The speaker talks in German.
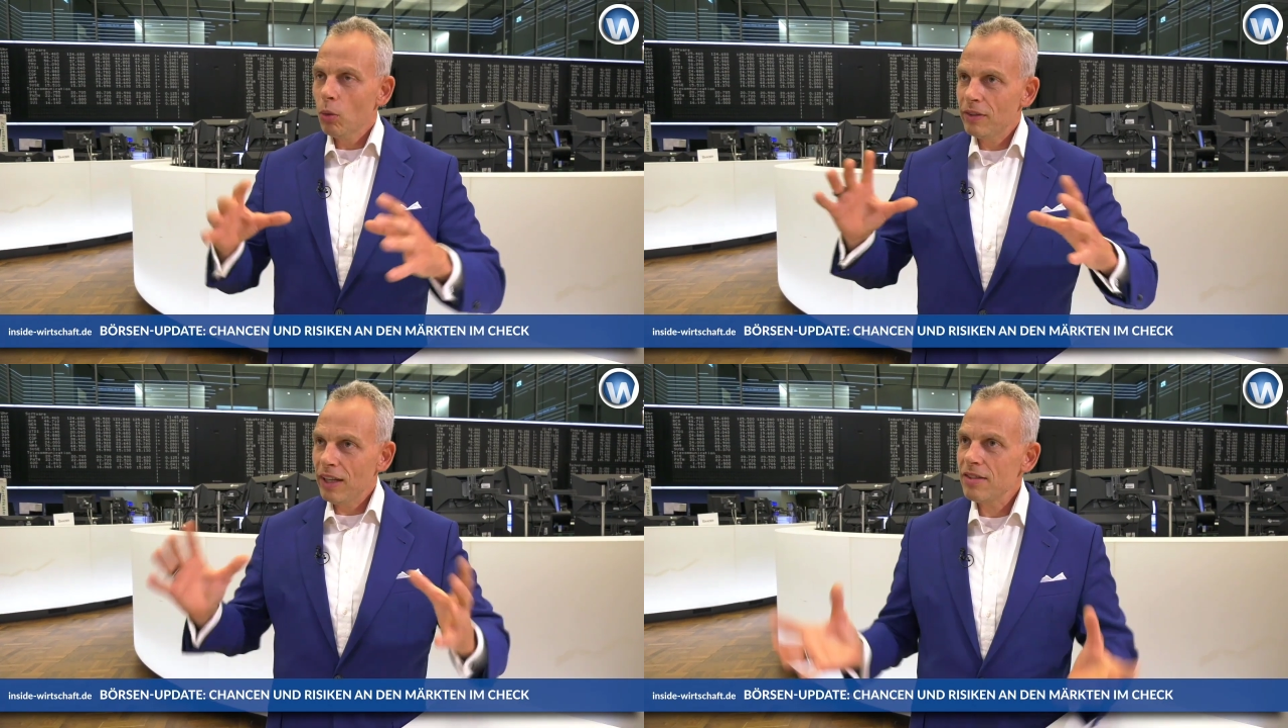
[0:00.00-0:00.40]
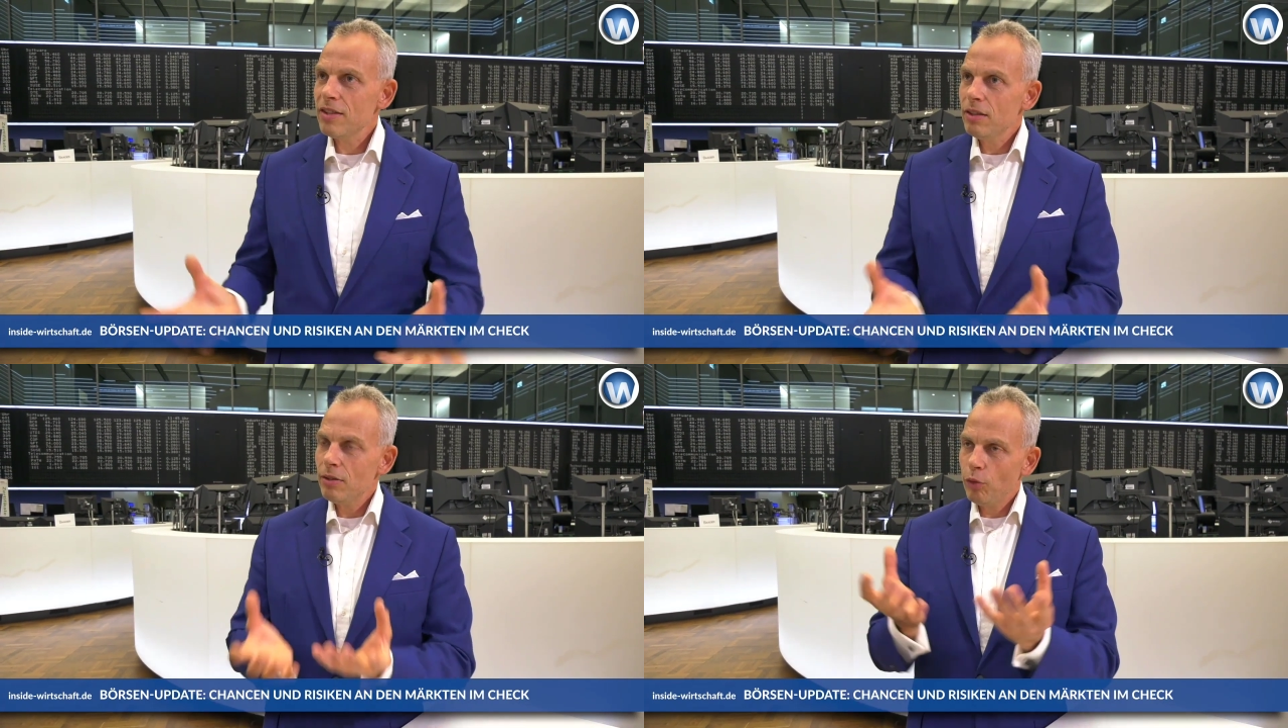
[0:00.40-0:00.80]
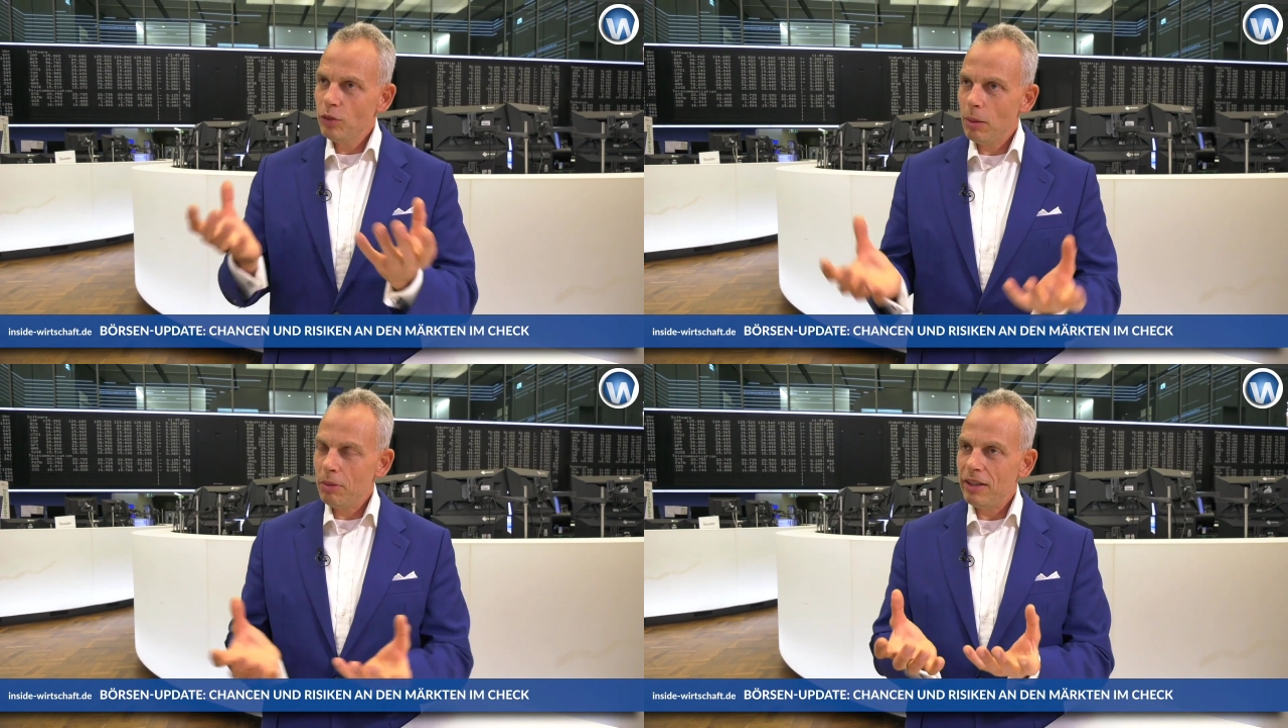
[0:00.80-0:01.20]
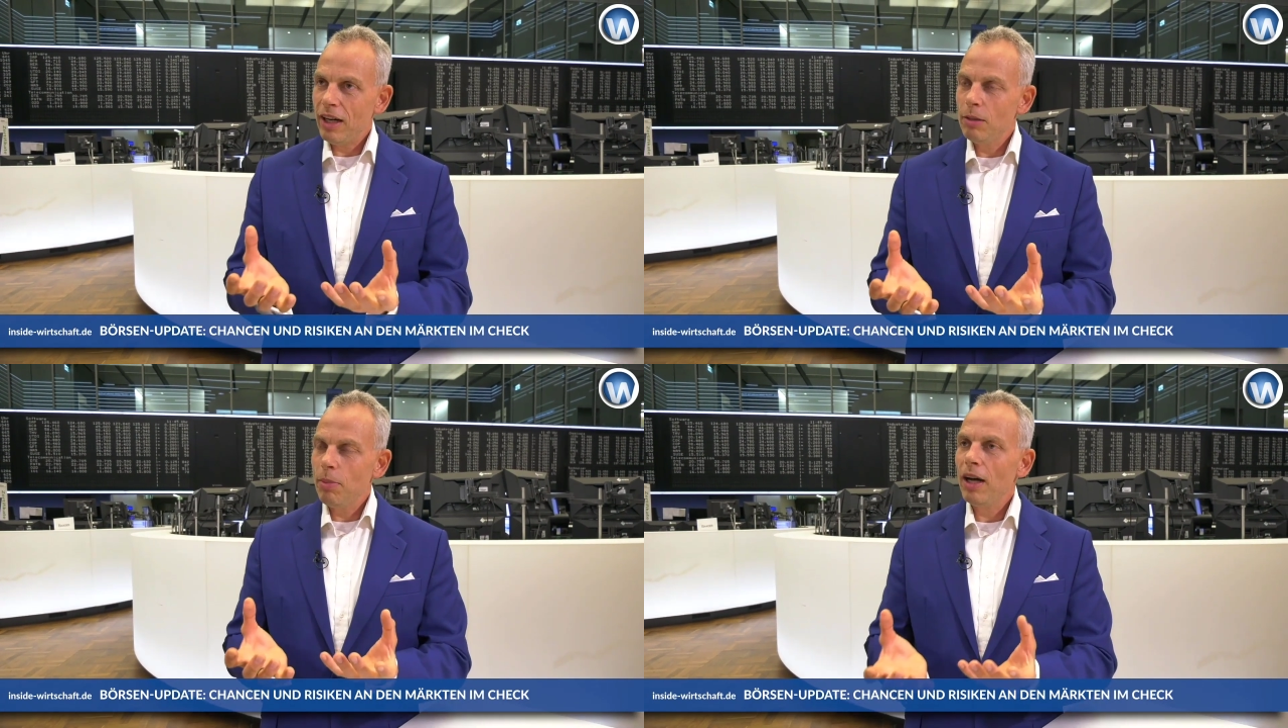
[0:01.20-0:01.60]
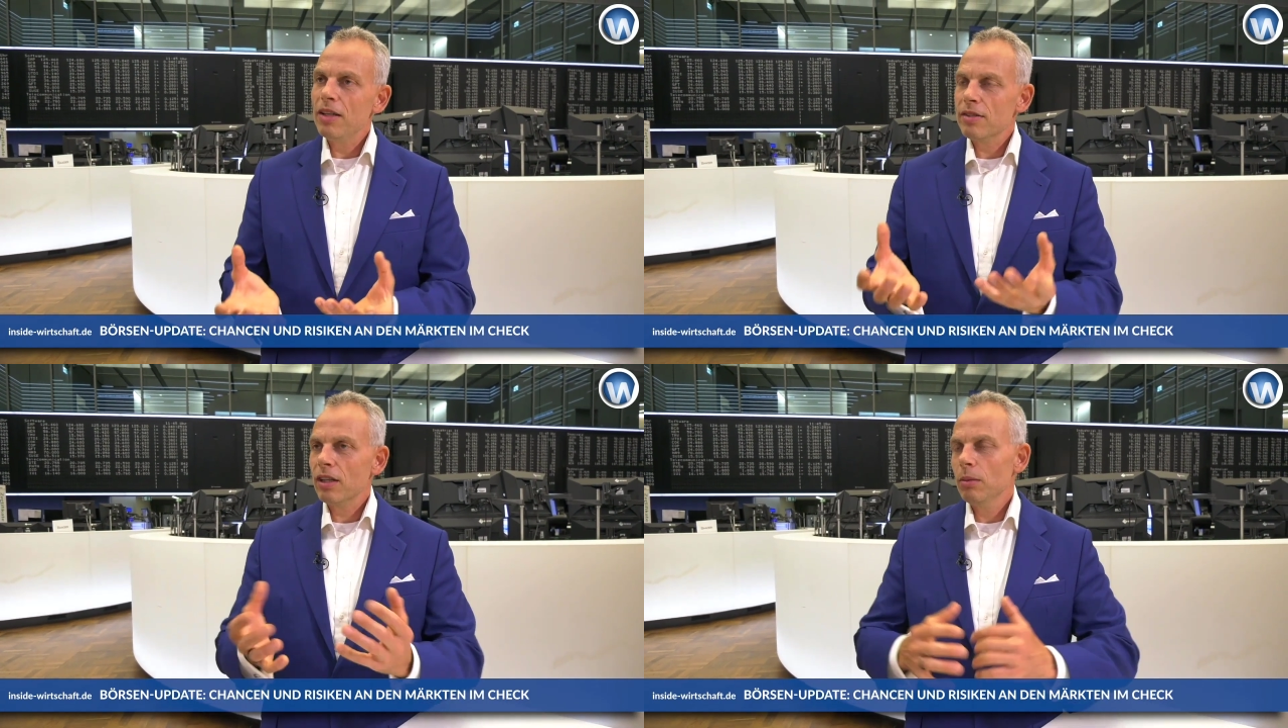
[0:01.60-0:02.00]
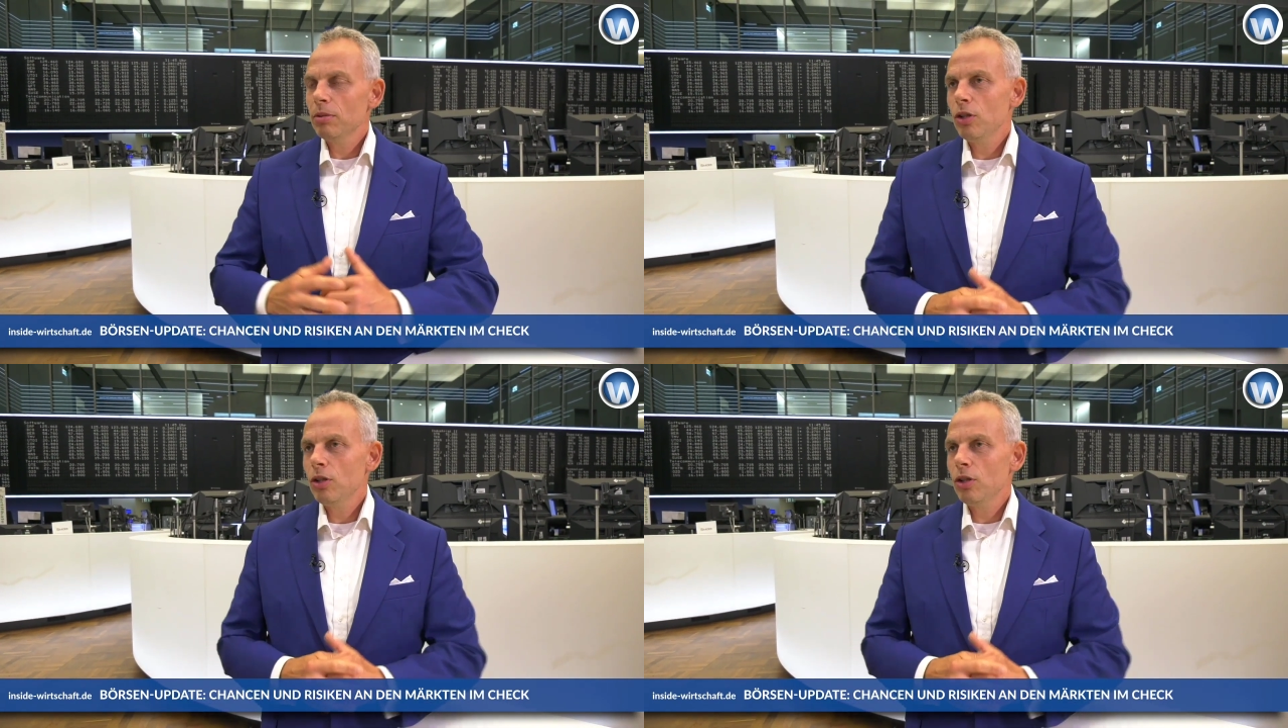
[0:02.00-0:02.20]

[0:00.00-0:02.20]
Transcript: Und das sind fundamentale Preistreiber,